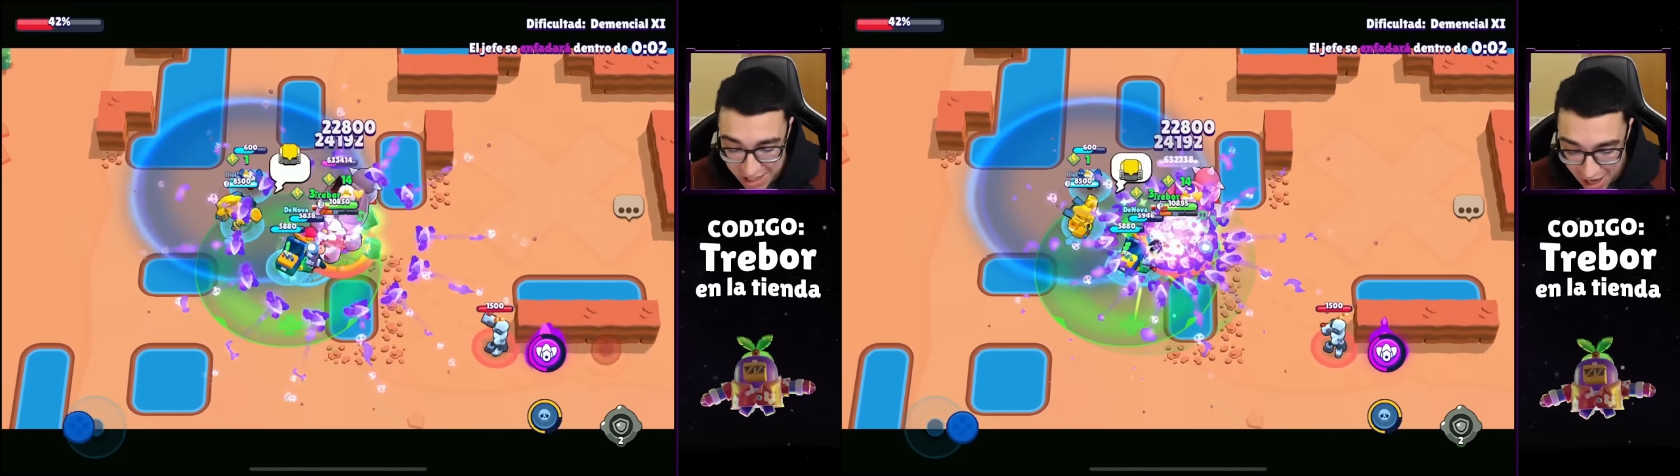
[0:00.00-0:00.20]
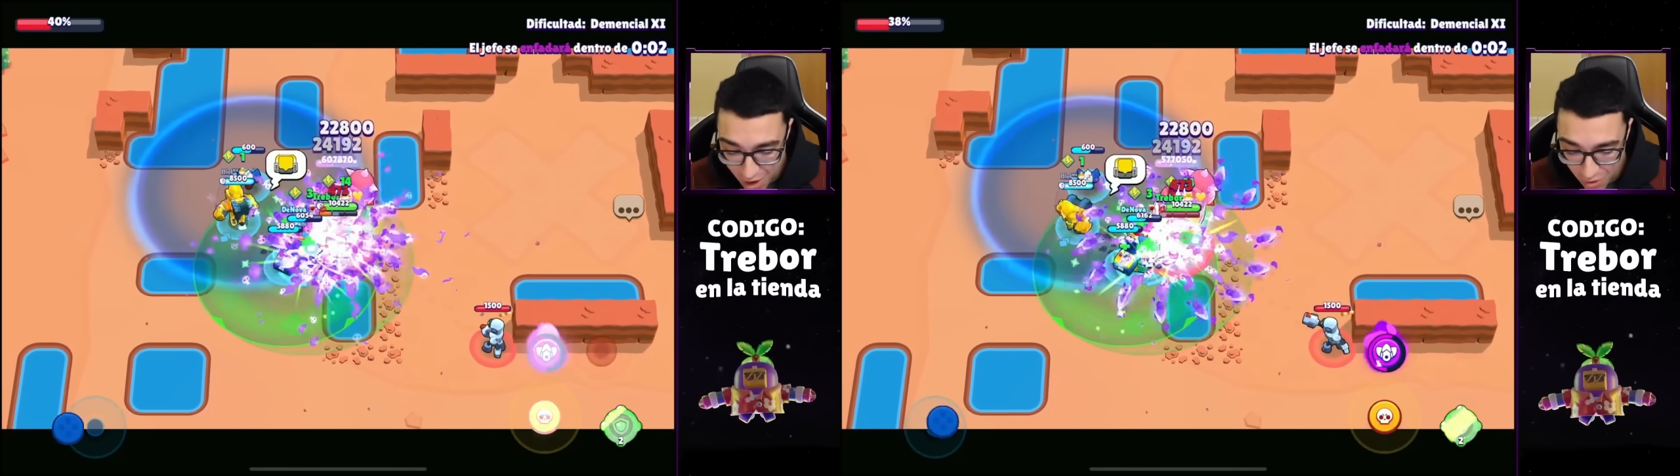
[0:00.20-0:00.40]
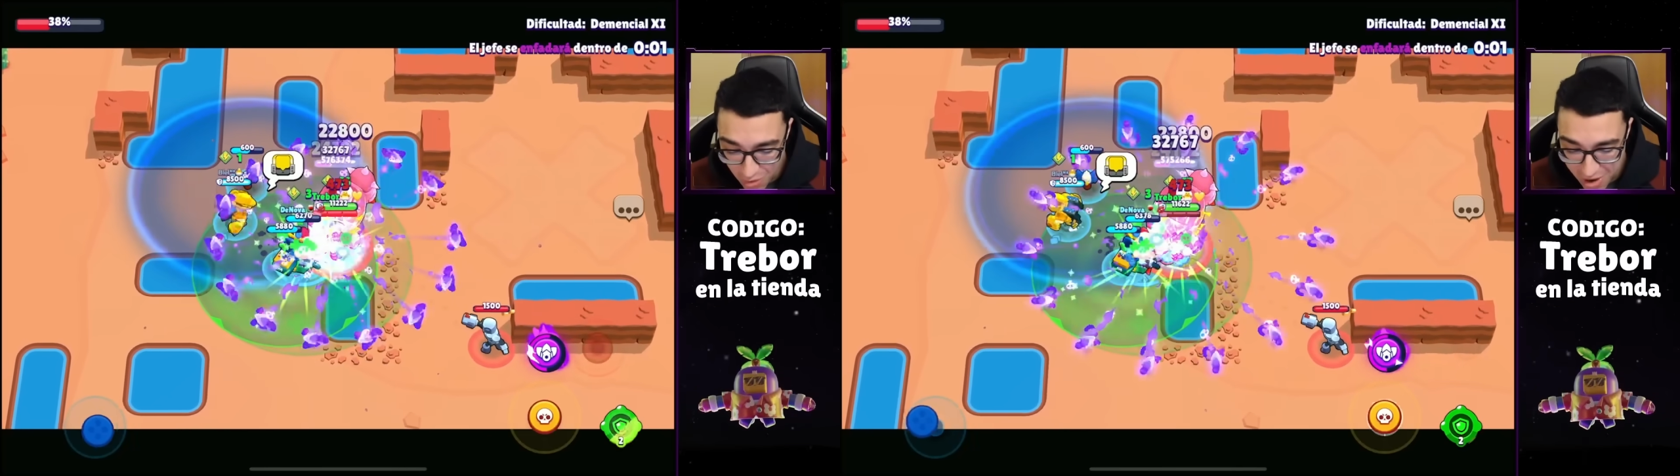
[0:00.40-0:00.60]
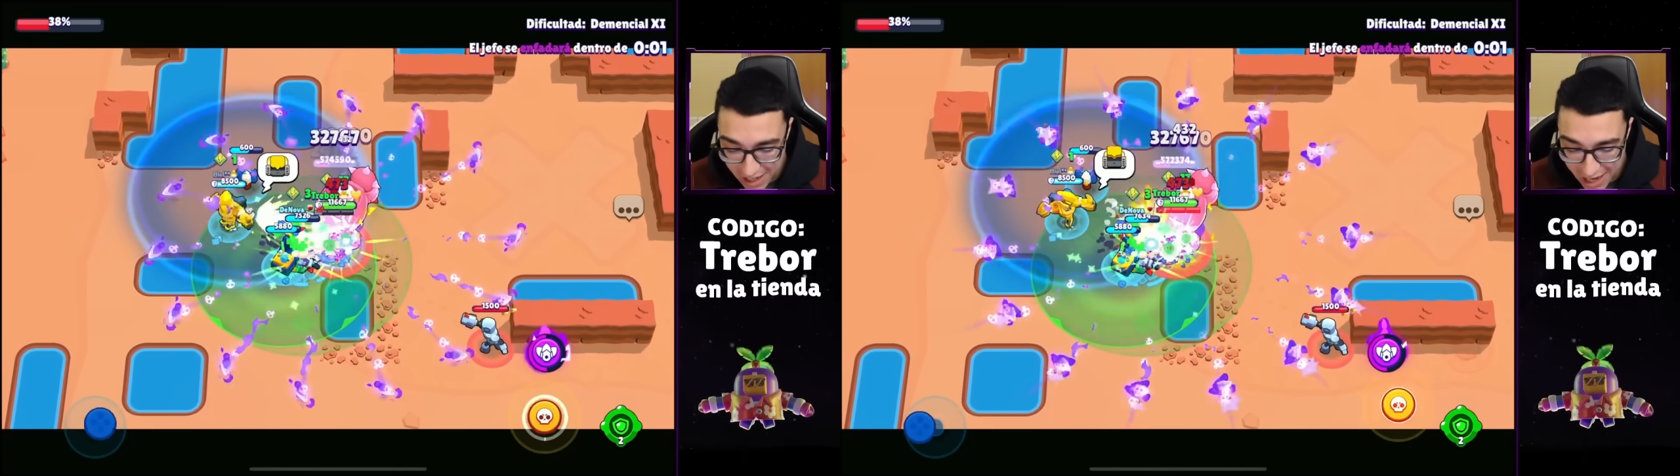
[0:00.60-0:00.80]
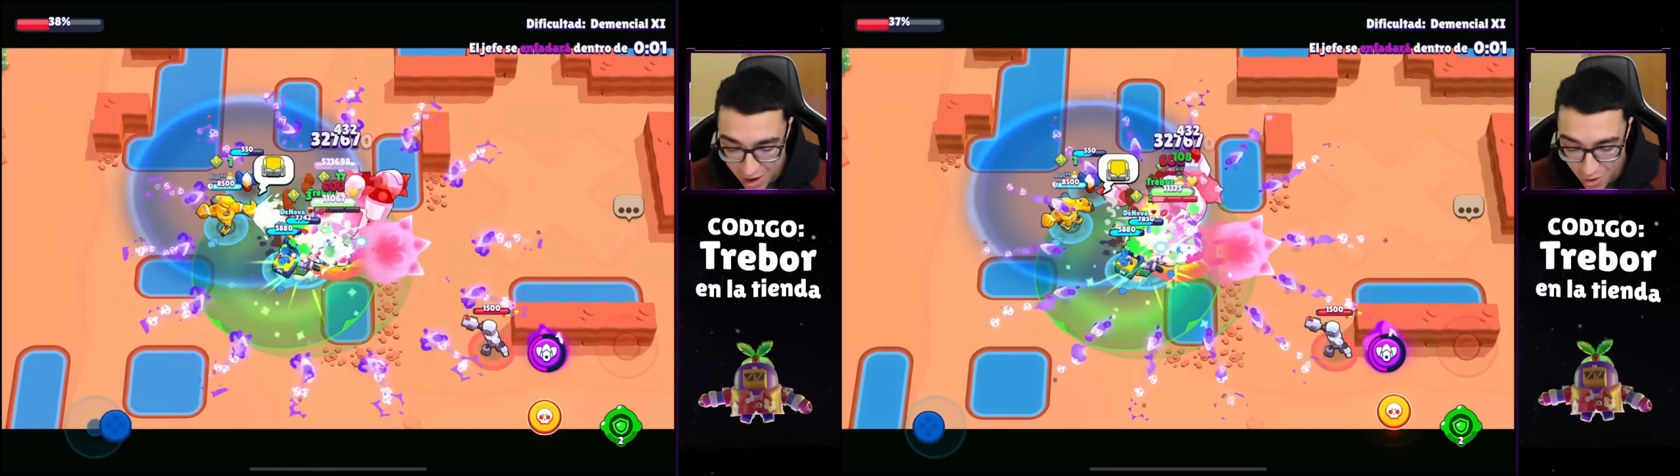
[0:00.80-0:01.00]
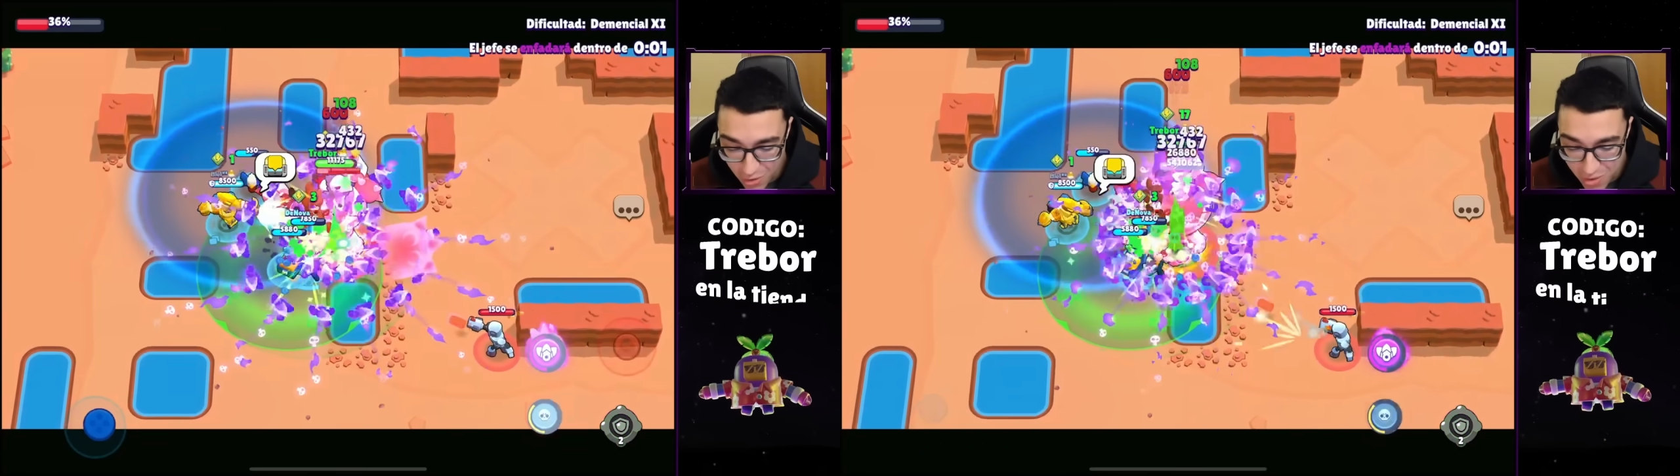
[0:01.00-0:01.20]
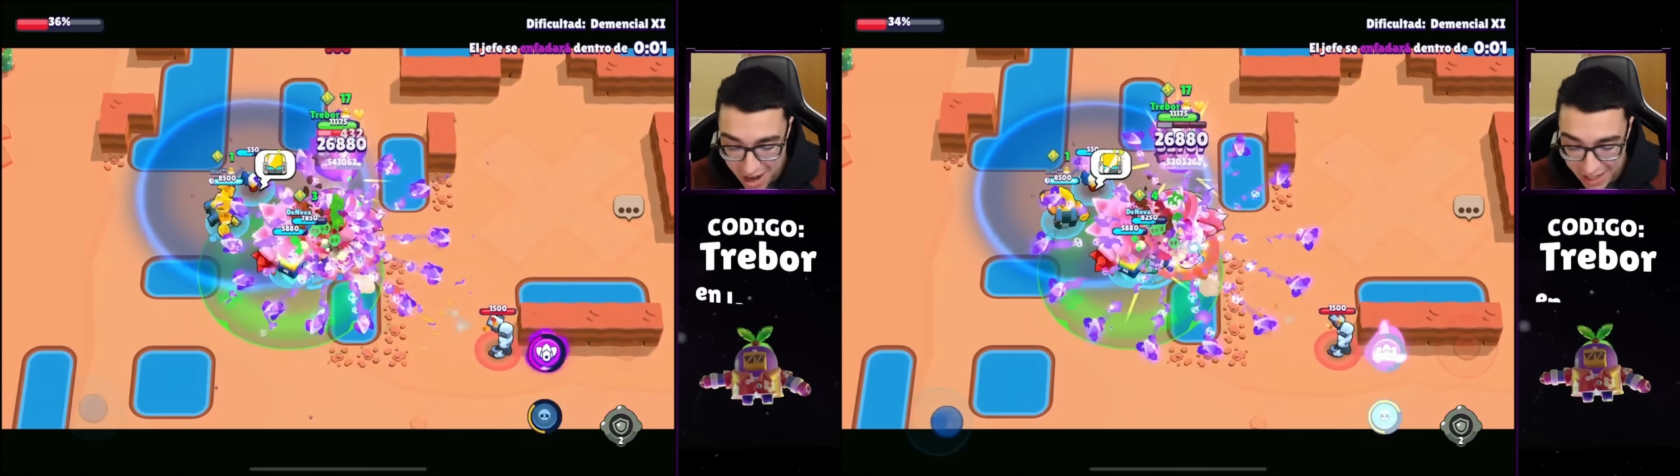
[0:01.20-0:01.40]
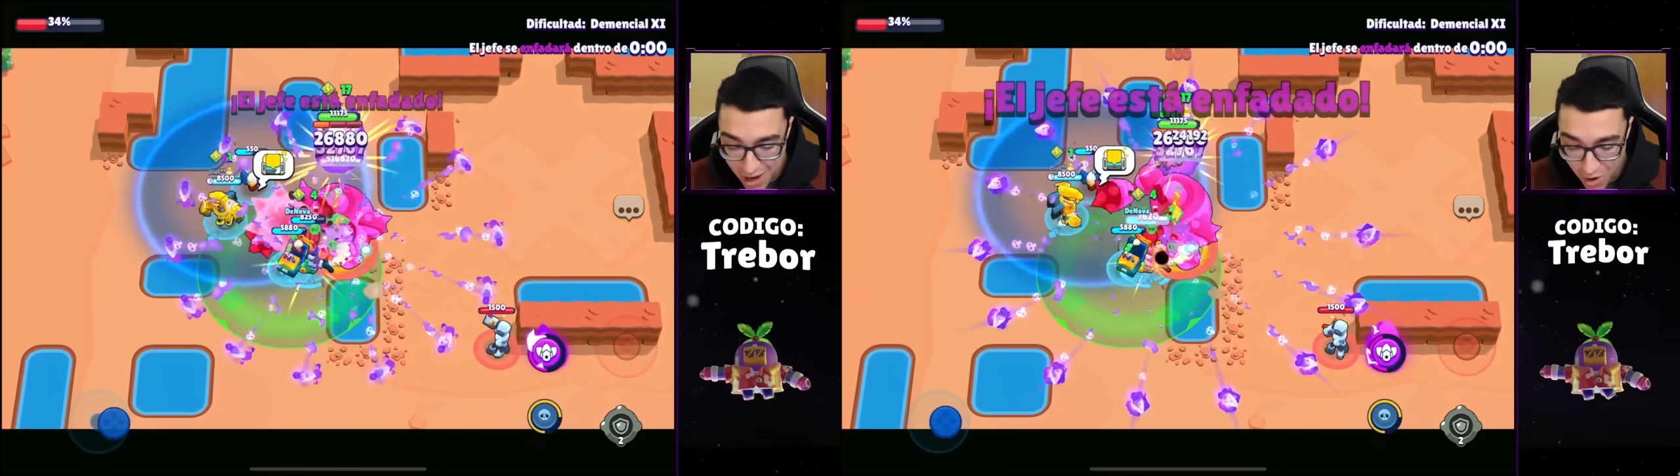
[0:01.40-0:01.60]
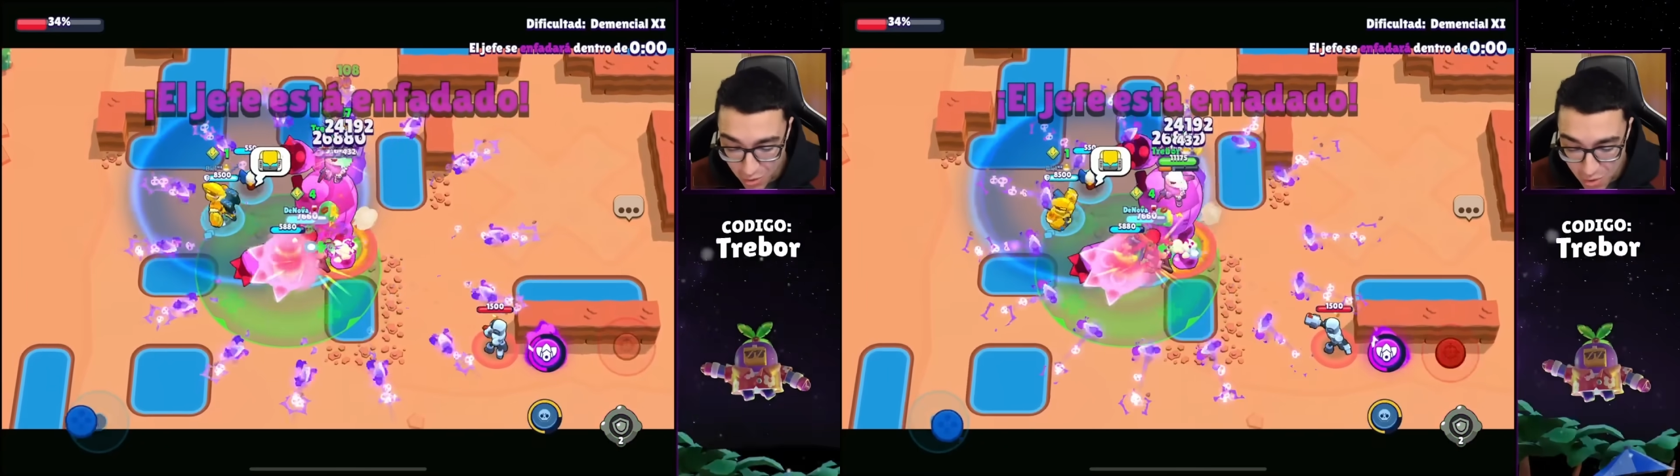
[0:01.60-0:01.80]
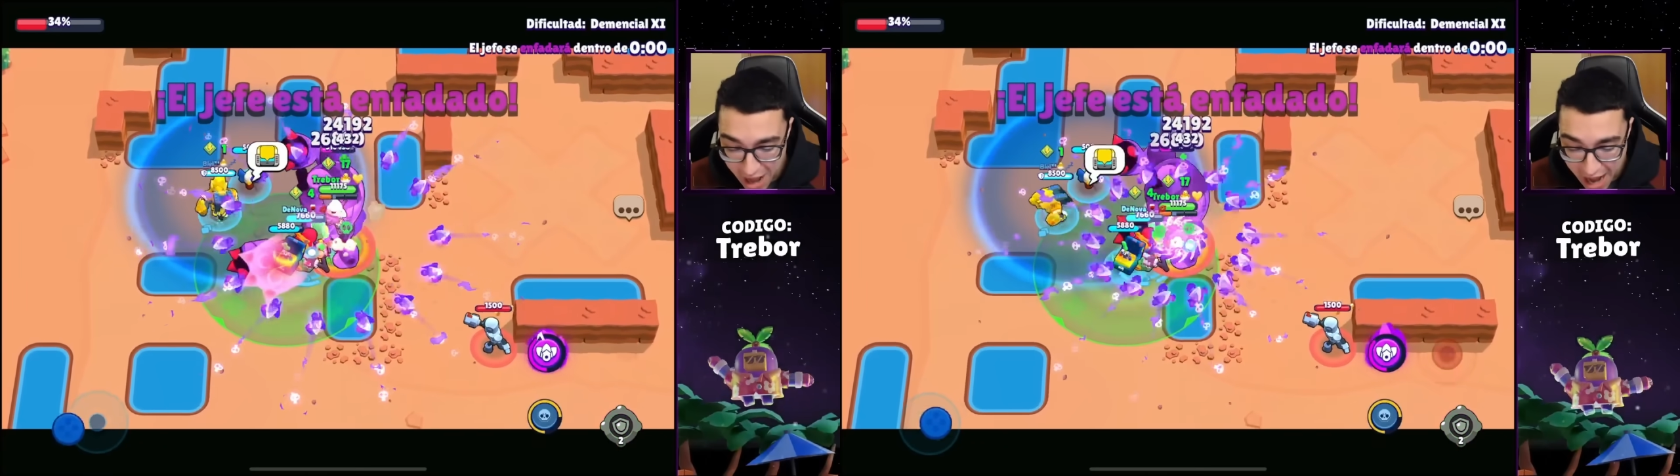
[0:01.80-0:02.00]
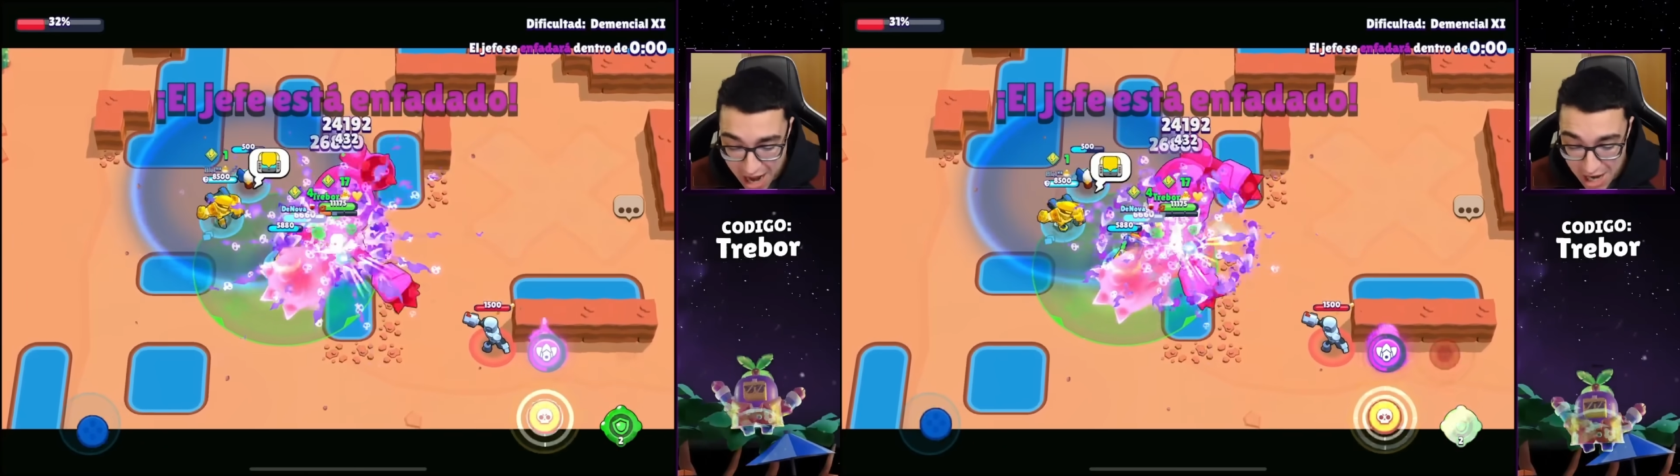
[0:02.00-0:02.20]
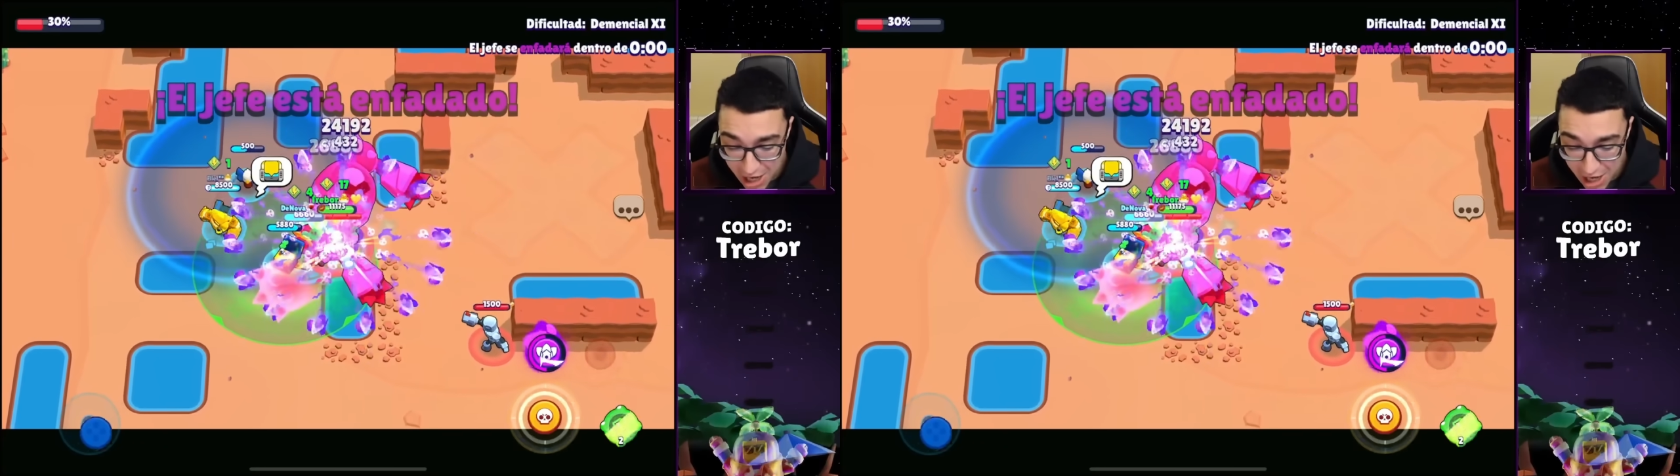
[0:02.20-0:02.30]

qué locura, qué locura, qué locura,